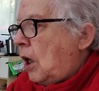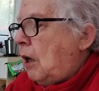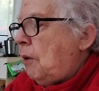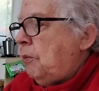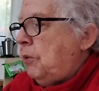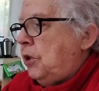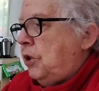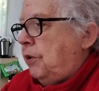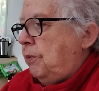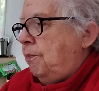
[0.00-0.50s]
ah
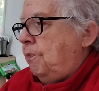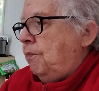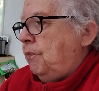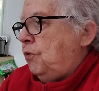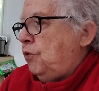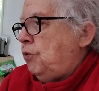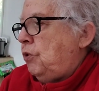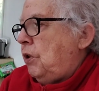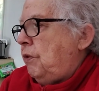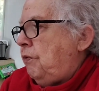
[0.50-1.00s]
oui,
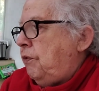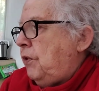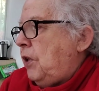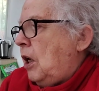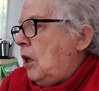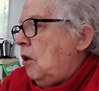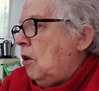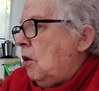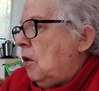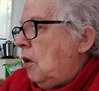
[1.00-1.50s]
je vous ai fait,
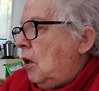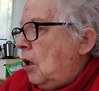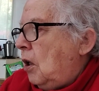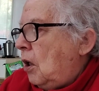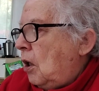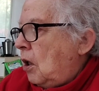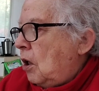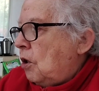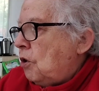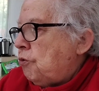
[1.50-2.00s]
alors,
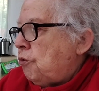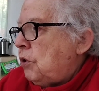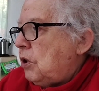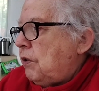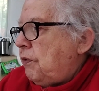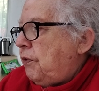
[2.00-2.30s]
vous